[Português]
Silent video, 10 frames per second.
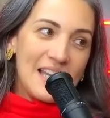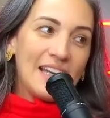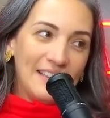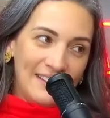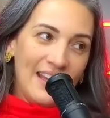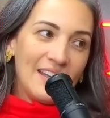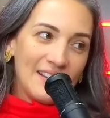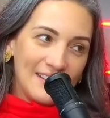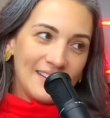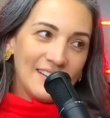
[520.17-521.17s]
Ela é claro. é
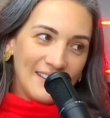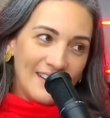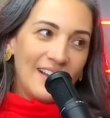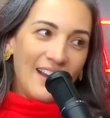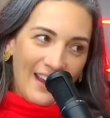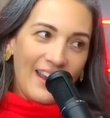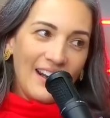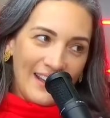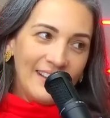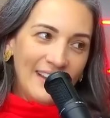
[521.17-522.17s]
inteira. É inteira. Ela
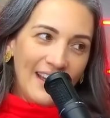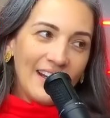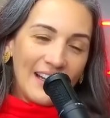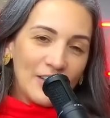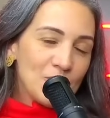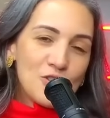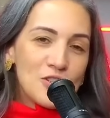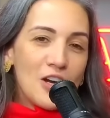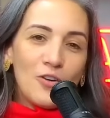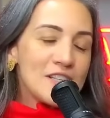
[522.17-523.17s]
é inteira. É. Ela não diz
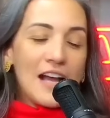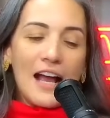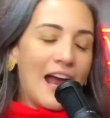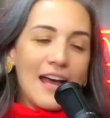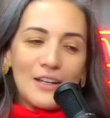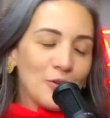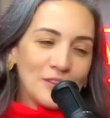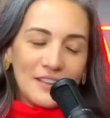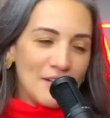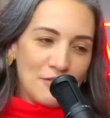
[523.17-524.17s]
uma coisa com a cara e
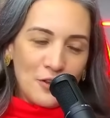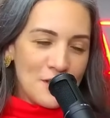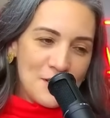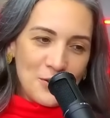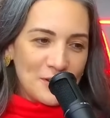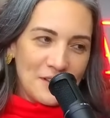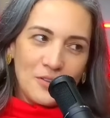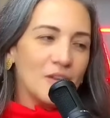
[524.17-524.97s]
outra com a voz e não. outra com...